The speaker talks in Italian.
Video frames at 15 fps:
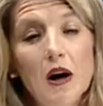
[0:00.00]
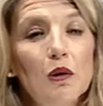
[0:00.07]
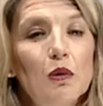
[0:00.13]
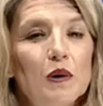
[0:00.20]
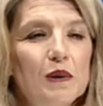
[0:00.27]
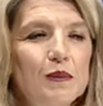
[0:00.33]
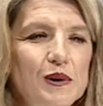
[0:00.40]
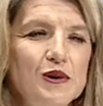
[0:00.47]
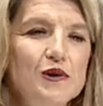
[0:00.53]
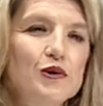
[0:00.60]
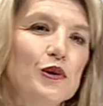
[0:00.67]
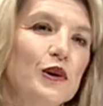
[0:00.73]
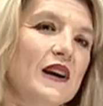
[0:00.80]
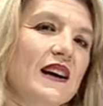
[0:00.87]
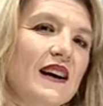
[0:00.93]
alcune
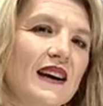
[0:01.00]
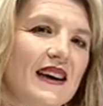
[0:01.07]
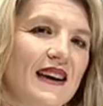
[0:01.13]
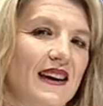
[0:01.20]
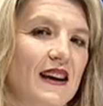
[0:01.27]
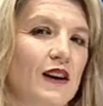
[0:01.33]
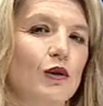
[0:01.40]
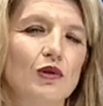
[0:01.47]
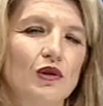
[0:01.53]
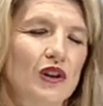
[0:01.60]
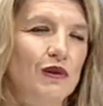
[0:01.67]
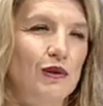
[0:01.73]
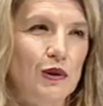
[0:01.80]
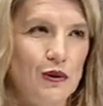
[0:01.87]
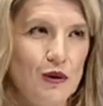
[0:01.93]
persone che non
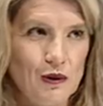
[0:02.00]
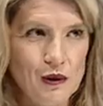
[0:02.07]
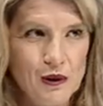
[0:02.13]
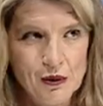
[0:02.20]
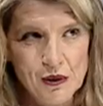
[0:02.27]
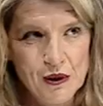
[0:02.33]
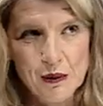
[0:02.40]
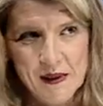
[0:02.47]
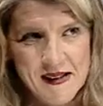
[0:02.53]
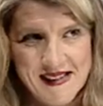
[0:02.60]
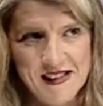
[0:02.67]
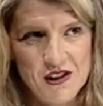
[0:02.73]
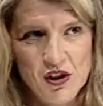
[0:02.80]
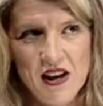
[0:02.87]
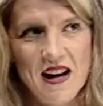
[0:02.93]
devono, non devono
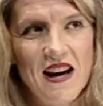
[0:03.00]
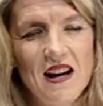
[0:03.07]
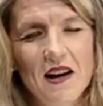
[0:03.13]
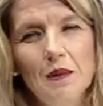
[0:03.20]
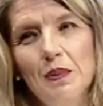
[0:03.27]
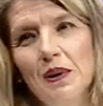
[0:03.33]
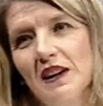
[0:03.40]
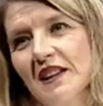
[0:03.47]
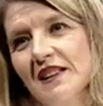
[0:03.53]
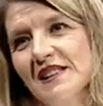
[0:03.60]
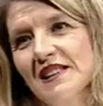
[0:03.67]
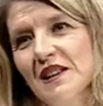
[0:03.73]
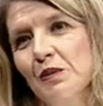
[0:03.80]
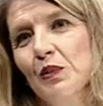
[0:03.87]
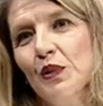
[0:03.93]
esagerare,
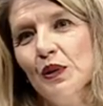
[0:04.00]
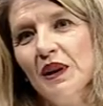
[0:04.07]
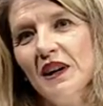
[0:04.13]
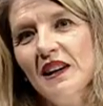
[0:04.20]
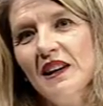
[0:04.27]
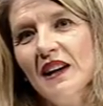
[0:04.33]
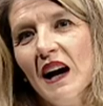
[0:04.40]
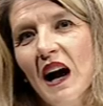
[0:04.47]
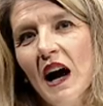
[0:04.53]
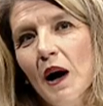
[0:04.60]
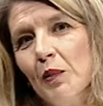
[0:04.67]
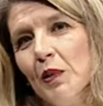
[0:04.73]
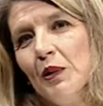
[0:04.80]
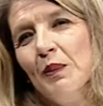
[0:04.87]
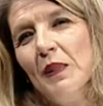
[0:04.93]
ad esempio chi
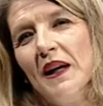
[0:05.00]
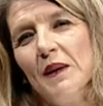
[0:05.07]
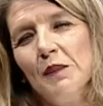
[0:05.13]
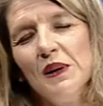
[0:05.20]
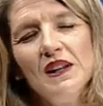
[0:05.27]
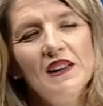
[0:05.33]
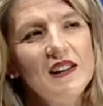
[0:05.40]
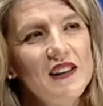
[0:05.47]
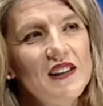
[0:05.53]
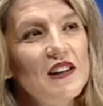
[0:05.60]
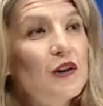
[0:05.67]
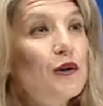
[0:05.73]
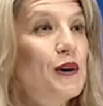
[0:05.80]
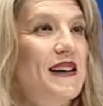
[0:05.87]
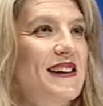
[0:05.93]
ha problemi
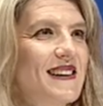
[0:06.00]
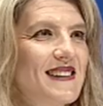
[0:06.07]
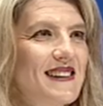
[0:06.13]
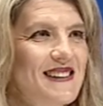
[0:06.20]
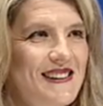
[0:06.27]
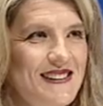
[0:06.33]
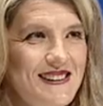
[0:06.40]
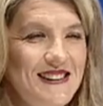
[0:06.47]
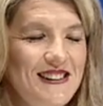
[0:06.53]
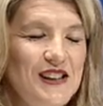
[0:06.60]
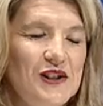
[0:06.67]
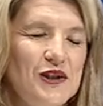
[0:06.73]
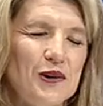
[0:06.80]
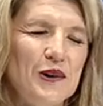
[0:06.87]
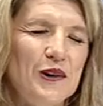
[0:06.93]
di colite,
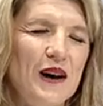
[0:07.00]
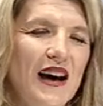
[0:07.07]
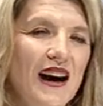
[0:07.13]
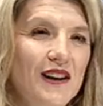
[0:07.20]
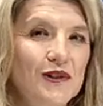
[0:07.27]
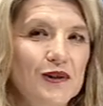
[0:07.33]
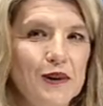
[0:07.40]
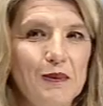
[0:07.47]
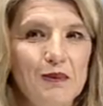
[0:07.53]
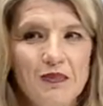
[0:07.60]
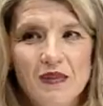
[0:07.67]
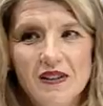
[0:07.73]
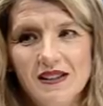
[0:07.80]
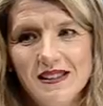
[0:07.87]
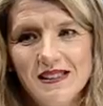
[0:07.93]
il
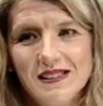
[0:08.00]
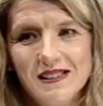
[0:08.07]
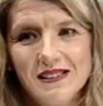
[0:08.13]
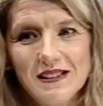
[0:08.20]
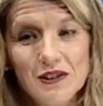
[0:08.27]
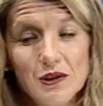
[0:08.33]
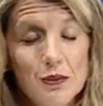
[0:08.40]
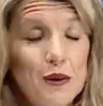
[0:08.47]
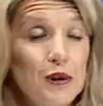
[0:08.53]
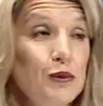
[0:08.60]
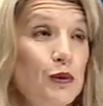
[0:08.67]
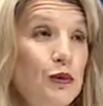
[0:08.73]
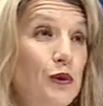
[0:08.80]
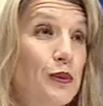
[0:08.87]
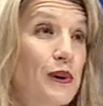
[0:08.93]
cioccolato, eh,
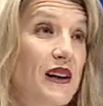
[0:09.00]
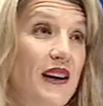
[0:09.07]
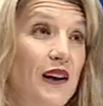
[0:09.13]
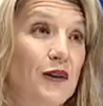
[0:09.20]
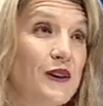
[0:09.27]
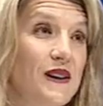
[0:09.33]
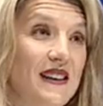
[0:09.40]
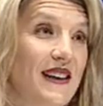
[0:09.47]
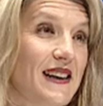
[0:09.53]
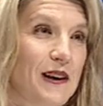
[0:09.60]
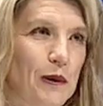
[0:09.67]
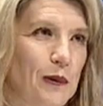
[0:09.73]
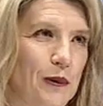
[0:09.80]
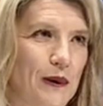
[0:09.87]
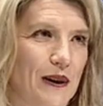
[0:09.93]
soprattutto perché
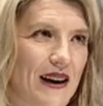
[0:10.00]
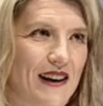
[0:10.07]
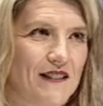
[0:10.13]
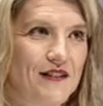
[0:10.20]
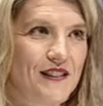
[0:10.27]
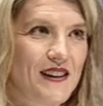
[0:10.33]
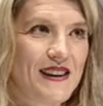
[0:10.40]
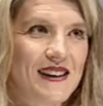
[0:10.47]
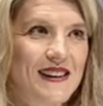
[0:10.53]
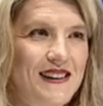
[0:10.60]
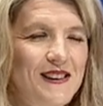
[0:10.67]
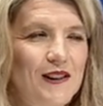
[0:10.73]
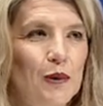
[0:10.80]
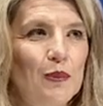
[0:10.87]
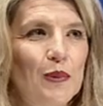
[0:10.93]
contiene comunque
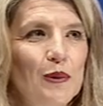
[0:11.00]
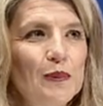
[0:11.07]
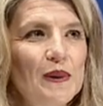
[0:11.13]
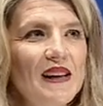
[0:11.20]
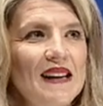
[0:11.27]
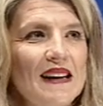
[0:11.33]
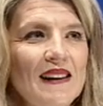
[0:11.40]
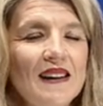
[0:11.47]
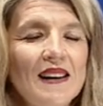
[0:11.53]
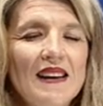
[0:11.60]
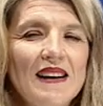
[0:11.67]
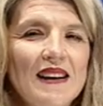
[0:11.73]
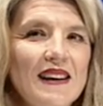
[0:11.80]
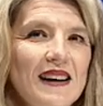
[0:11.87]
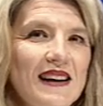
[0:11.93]
caffeina e teobromina,
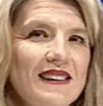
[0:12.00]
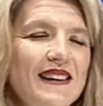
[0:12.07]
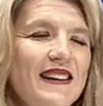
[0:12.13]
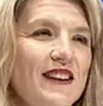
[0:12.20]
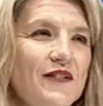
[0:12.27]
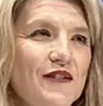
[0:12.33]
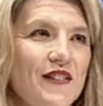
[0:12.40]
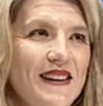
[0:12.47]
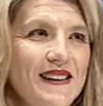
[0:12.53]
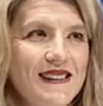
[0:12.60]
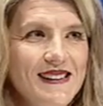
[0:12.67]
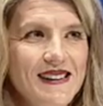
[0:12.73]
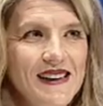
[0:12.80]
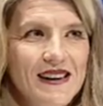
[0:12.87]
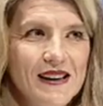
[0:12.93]
ha degli
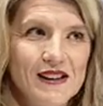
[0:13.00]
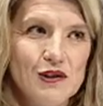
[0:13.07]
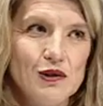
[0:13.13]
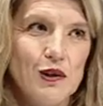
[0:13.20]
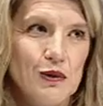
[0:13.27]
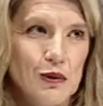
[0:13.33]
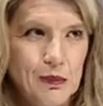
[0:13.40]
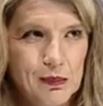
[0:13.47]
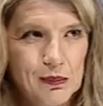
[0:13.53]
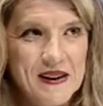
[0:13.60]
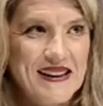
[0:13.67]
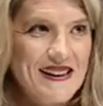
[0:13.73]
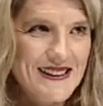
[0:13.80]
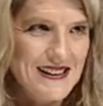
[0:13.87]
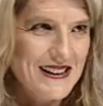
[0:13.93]
effetti che sono
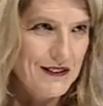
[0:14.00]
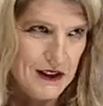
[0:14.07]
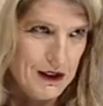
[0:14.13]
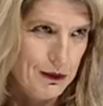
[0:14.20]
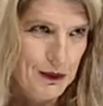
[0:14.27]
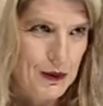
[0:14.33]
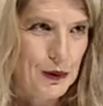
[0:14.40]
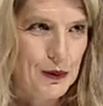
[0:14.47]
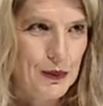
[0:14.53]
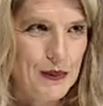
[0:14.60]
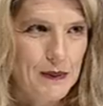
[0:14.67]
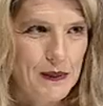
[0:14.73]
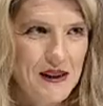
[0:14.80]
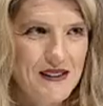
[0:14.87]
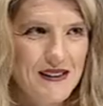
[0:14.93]
negativi. Anche
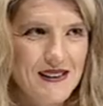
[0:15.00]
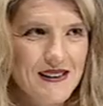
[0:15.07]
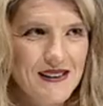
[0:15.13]
il colon